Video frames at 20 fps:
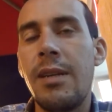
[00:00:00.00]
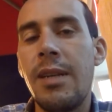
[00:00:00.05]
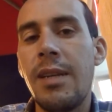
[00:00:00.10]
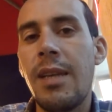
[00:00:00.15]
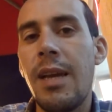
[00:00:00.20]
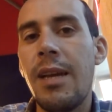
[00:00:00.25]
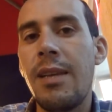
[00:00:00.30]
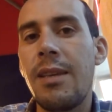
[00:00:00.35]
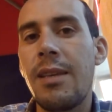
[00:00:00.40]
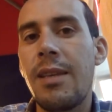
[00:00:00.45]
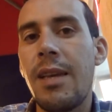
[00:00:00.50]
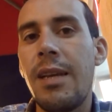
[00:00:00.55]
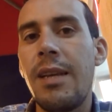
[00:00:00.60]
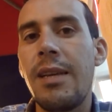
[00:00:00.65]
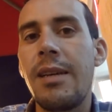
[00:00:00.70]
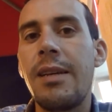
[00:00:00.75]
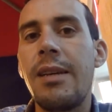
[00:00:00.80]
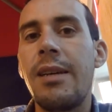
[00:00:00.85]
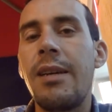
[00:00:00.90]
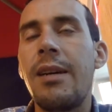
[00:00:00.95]
نتحدث
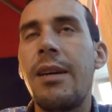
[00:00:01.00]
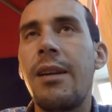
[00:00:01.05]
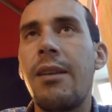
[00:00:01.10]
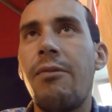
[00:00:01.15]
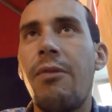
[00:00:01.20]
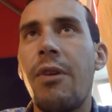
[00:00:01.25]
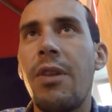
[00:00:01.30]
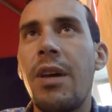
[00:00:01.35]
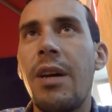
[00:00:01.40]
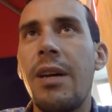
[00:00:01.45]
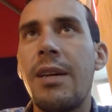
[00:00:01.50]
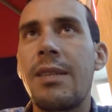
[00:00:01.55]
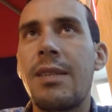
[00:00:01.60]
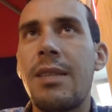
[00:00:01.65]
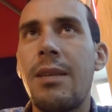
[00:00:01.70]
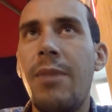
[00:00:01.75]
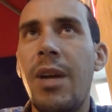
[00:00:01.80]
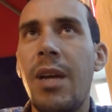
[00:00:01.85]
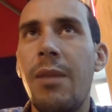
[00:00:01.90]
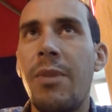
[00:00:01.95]
على الفضاء
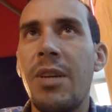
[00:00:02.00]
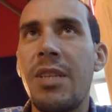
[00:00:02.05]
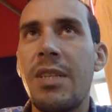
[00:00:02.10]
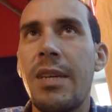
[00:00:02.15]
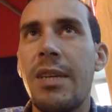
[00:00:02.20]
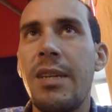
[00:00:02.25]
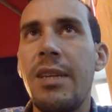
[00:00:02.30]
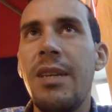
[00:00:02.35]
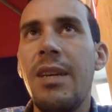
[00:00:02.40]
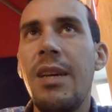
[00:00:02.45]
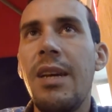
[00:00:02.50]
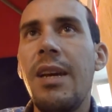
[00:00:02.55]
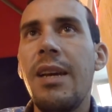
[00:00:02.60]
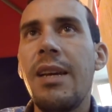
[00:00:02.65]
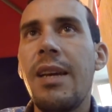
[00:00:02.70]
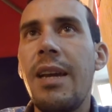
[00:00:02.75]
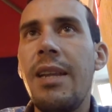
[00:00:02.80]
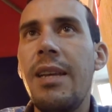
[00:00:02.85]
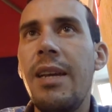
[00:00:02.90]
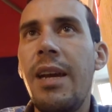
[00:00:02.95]
السمعي البصري
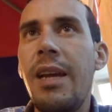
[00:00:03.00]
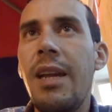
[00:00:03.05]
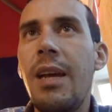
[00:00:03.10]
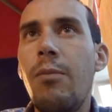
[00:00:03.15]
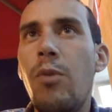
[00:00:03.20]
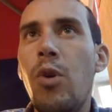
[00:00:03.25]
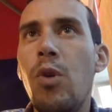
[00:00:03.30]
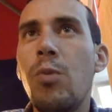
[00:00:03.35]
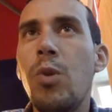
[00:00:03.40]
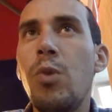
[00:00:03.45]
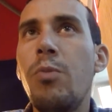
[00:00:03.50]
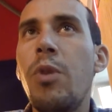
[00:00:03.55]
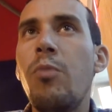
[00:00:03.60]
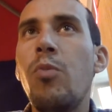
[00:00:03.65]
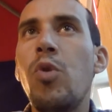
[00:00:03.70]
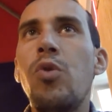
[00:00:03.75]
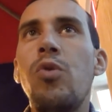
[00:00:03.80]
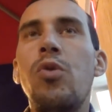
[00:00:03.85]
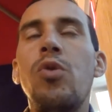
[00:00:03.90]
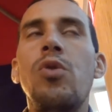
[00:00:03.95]
كان اعلام عمومي
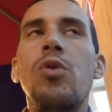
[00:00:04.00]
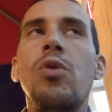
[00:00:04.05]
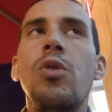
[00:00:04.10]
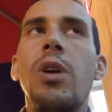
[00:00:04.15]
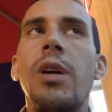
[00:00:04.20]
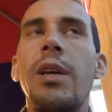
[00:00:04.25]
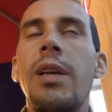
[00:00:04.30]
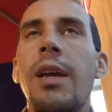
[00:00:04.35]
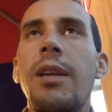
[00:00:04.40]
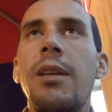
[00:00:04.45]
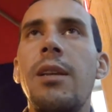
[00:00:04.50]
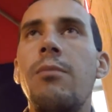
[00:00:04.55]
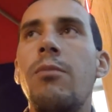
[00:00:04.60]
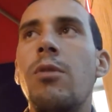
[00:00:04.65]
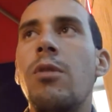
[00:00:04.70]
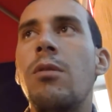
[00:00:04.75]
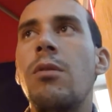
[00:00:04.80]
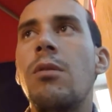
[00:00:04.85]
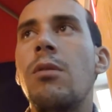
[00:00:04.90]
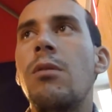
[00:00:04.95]
منذ يعني
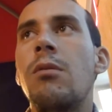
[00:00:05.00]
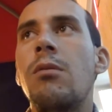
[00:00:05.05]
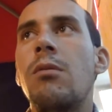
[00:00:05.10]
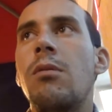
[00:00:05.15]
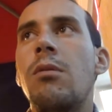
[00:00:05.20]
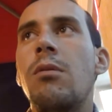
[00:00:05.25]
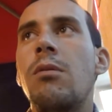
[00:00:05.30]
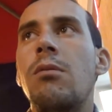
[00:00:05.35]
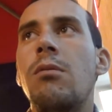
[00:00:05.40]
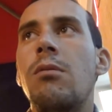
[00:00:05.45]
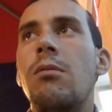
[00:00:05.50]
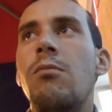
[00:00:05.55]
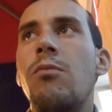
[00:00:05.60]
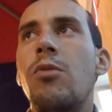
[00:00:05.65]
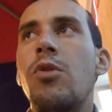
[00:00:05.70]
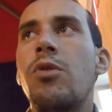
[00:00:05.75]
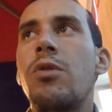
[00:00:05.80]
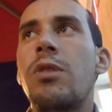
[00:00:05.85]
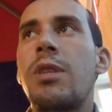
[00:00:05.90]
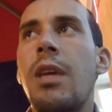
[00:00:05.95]

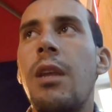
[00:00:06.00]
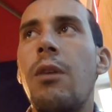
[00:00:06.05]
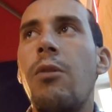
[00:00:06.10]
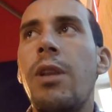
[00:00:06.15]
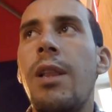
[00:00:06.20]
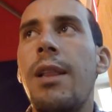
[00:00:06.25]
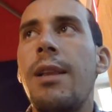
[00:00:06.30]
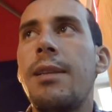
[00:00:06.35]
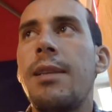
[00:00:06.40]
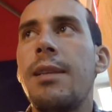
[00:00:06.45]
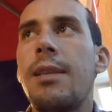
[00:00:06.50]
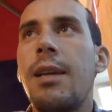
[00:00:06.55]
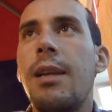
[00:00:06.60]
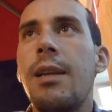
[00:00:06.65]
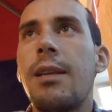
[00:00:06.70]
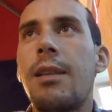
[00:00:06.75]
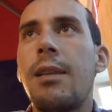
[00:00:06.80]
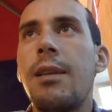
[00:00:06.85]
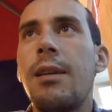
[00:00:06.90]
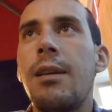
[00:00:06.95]
منذ السنوات التي
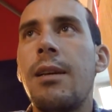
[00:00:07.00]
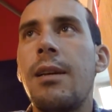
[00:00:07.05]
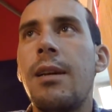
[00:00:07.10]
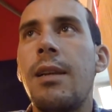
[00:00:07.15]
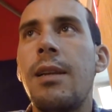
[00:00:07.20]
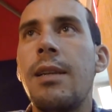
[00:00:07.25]
تلت آه،